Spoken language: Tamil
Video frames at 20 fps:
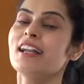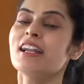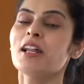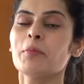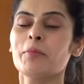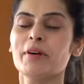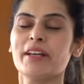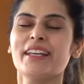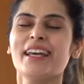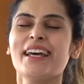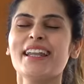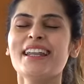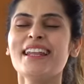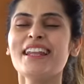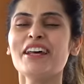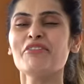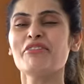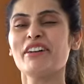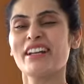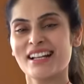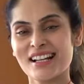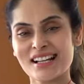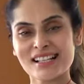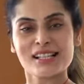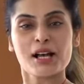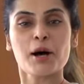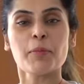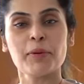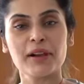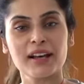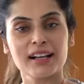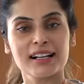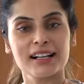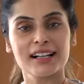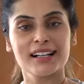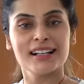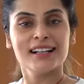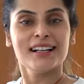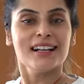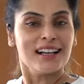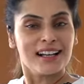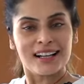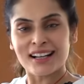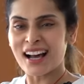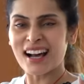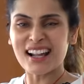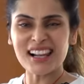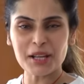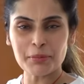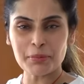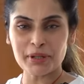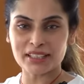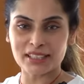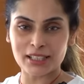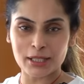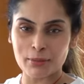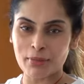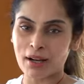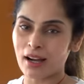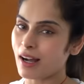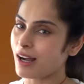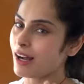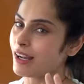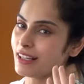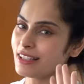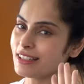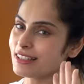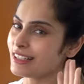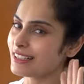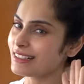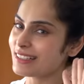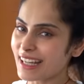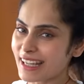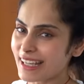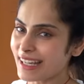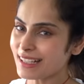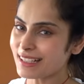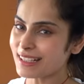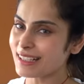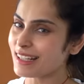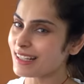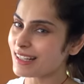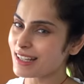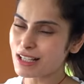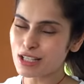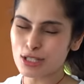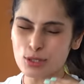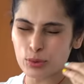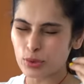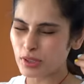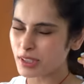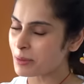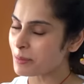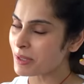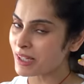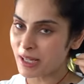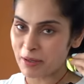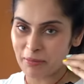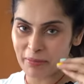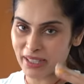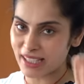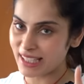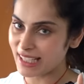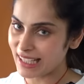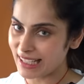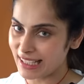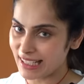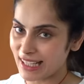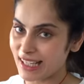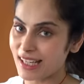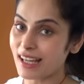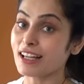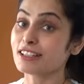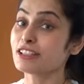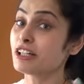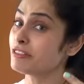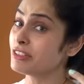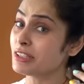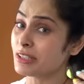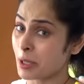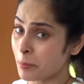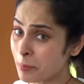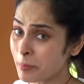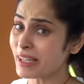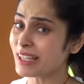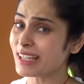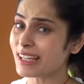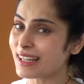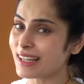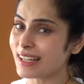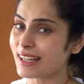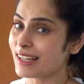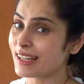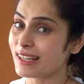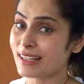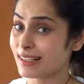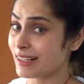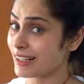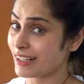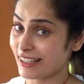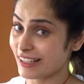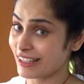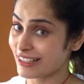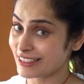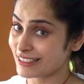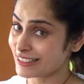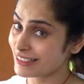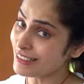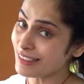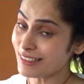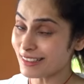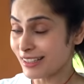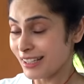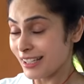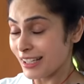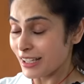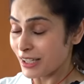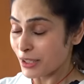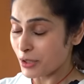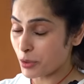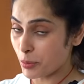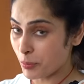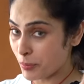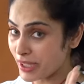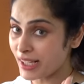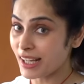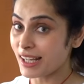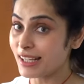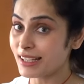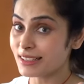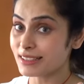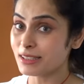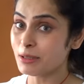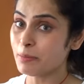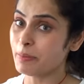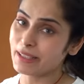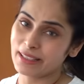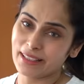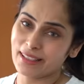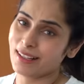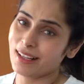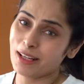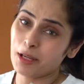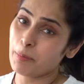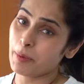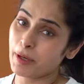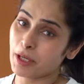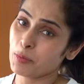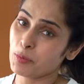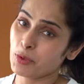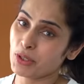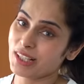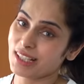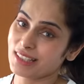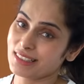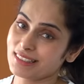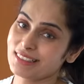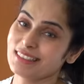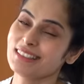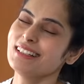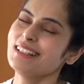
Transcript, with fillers: நம்ம என்ன வேணால் சாப்பிட்லாங்க நாளை எப்படி தெரியுமா இந்த டயட்லலாம் சுத்தமாக நம்பிக்கையே இல்லை அதாவது நம்பிக்கை இல்லைன்னு கிடையாது ரொம்ப நல்லது பட் என்னால் பண்ண முடியாது